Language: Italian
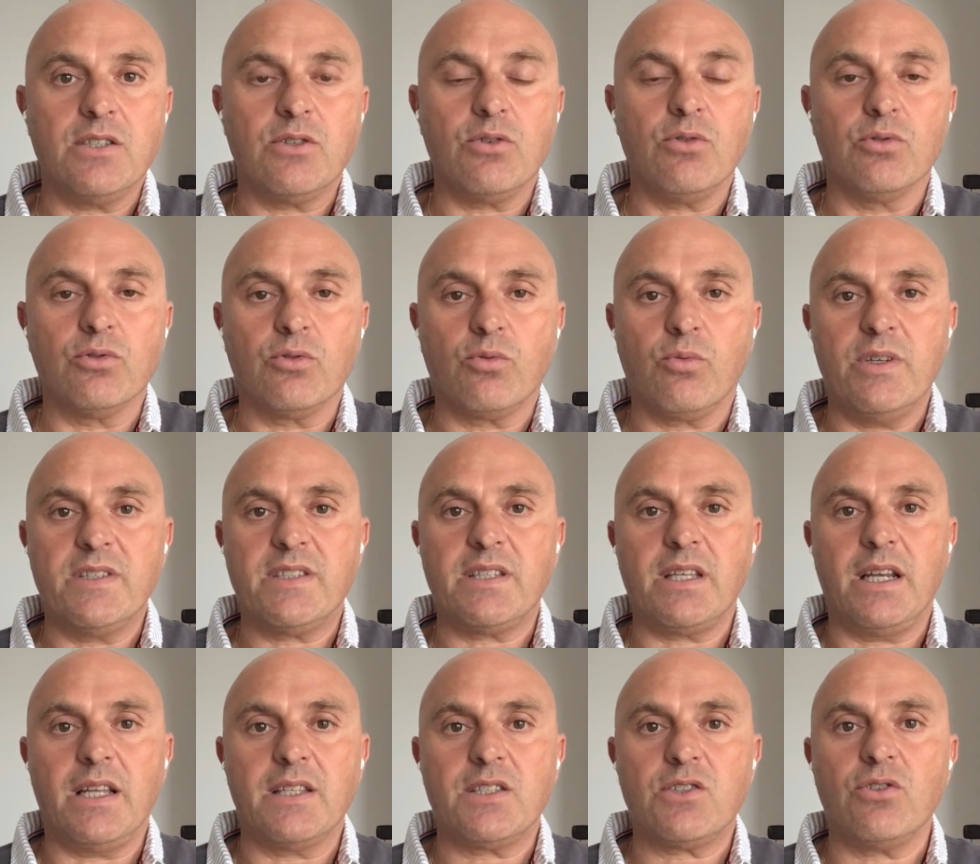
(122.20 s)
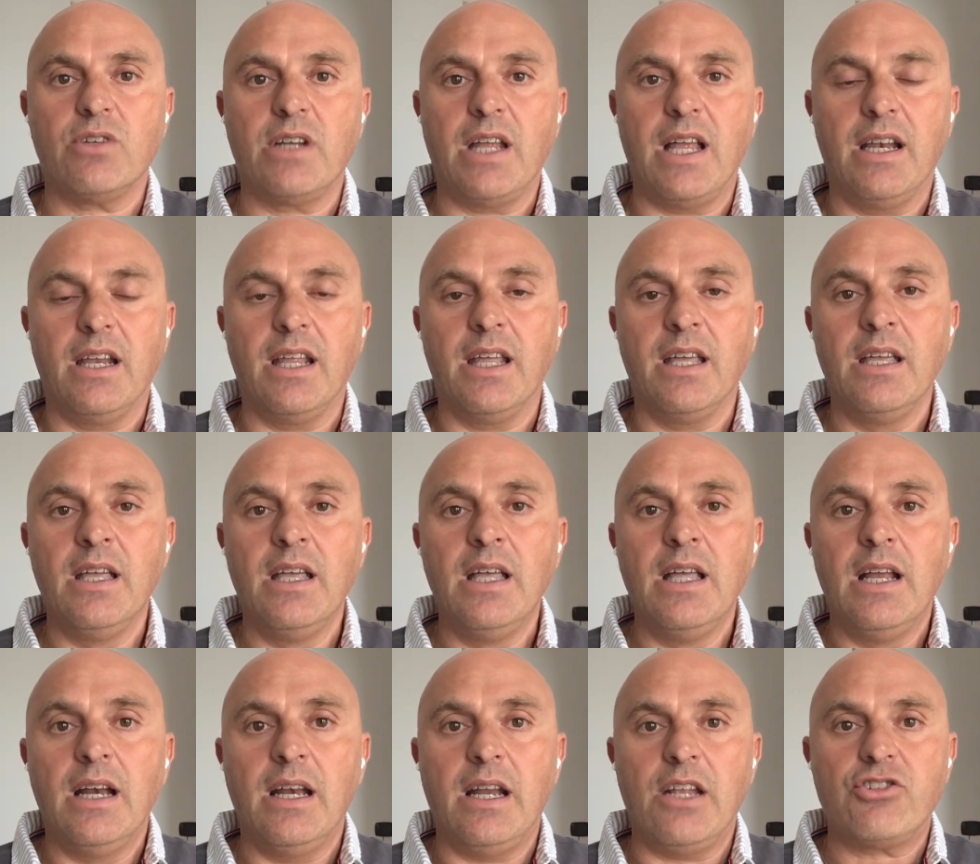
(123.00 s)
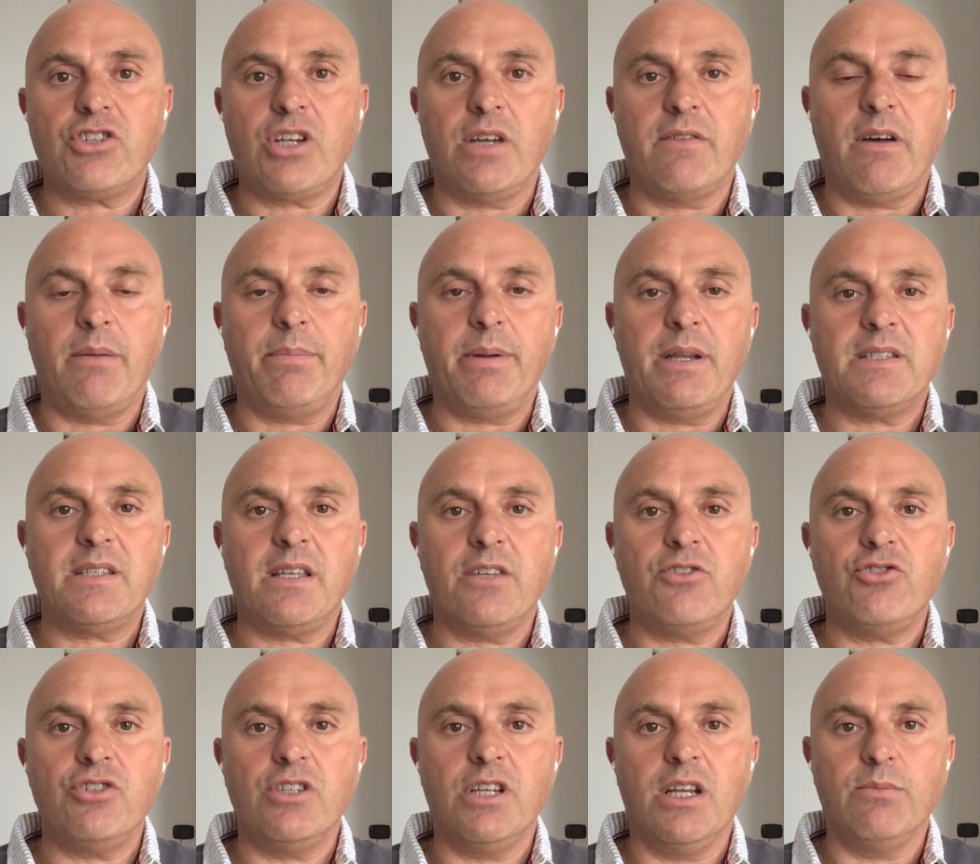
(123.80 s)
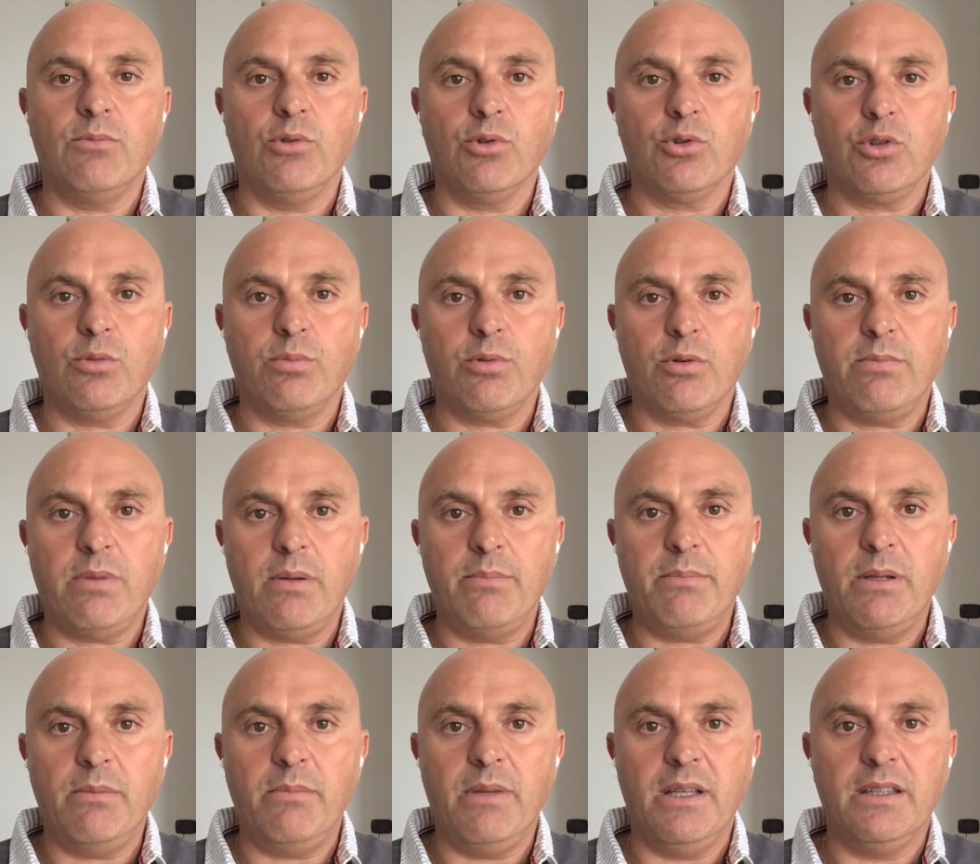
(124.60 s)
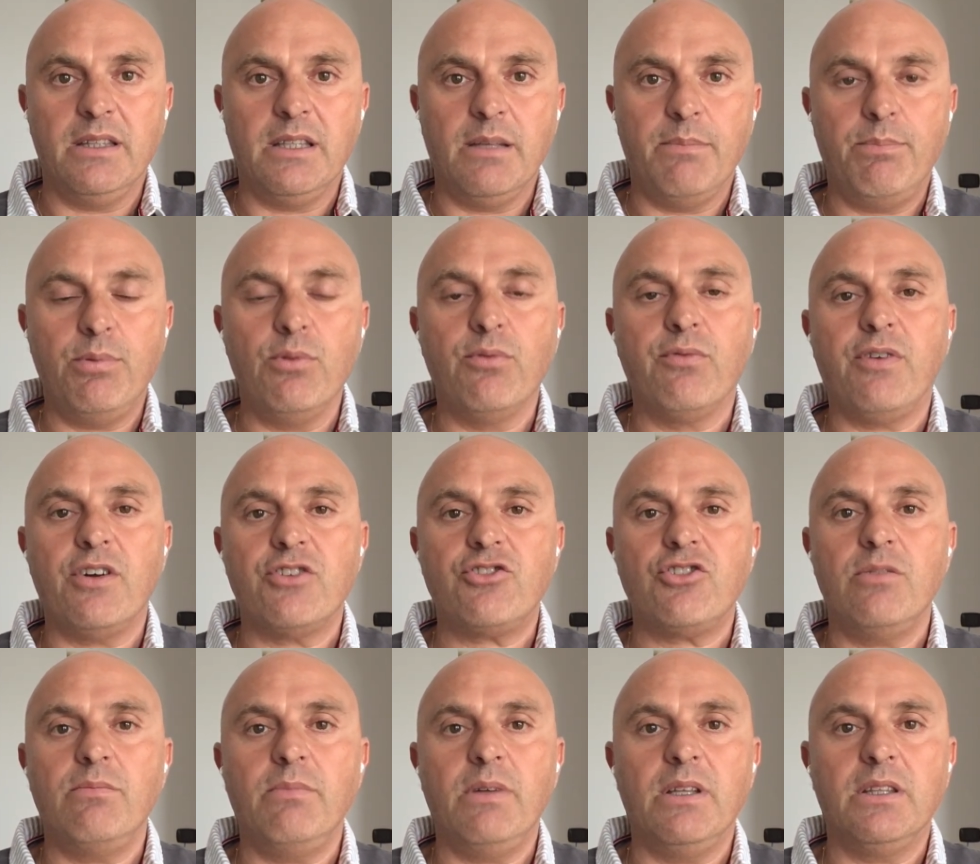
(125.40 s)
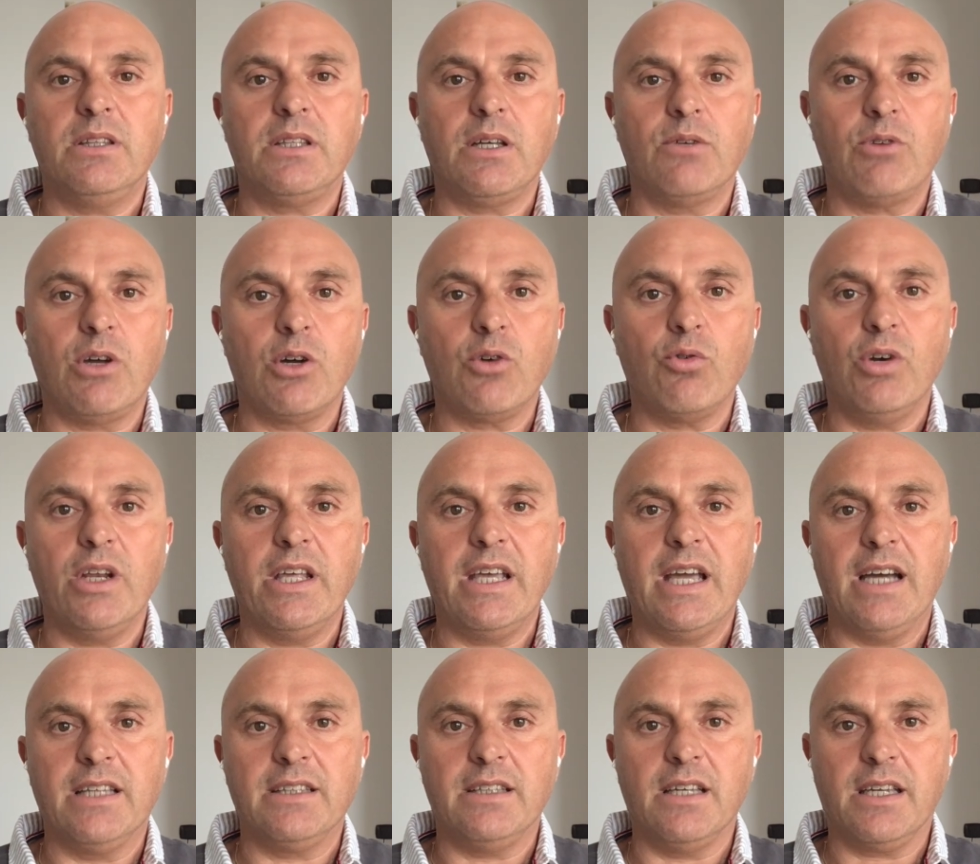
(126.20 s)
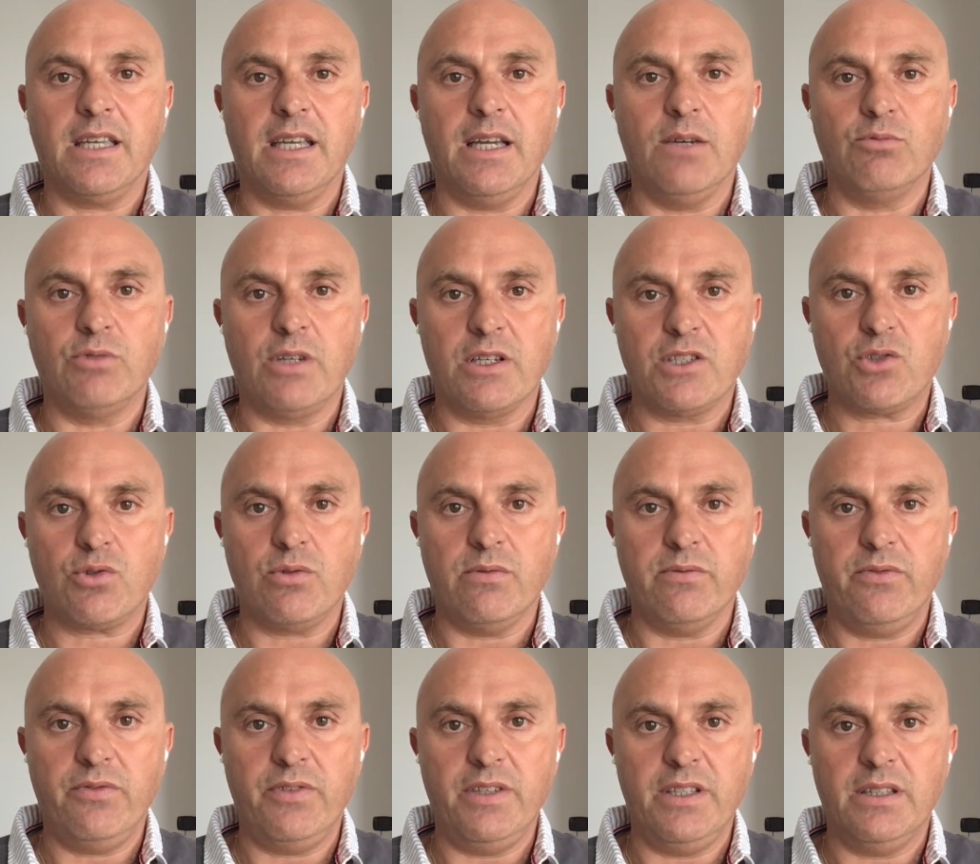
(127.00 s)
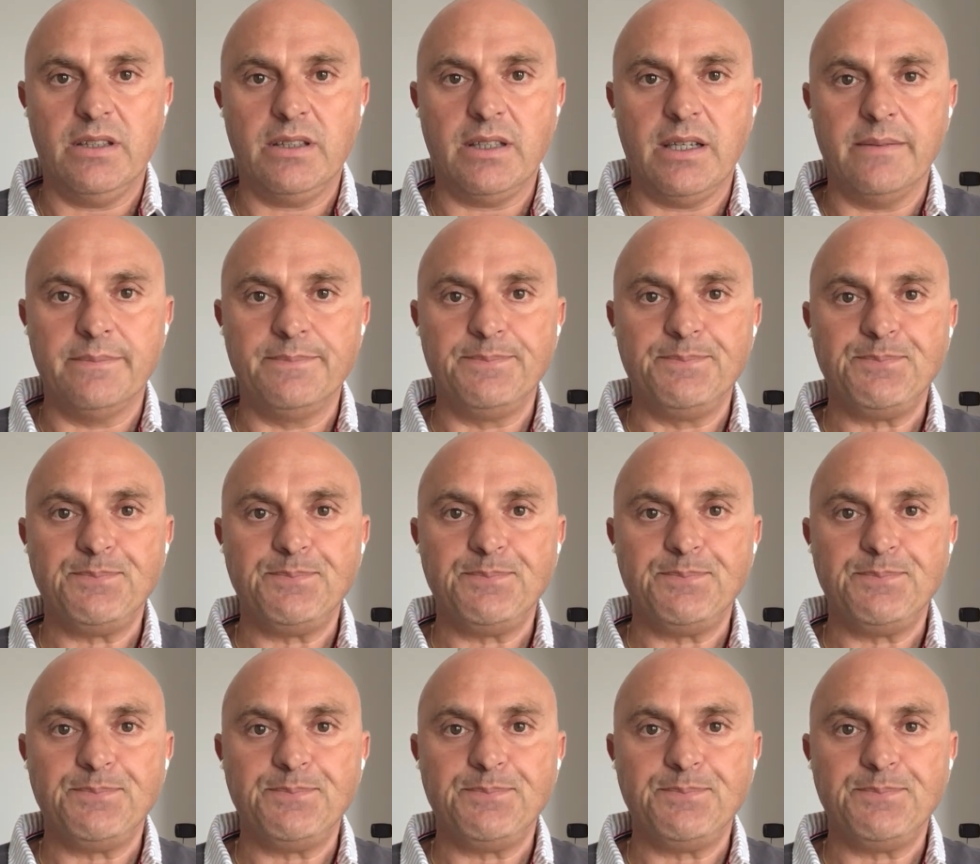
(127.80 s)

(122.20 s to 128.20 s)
con questa nazionale lasciava presagire molto probabilmente più facilmente a una goleada che a una sconfitta.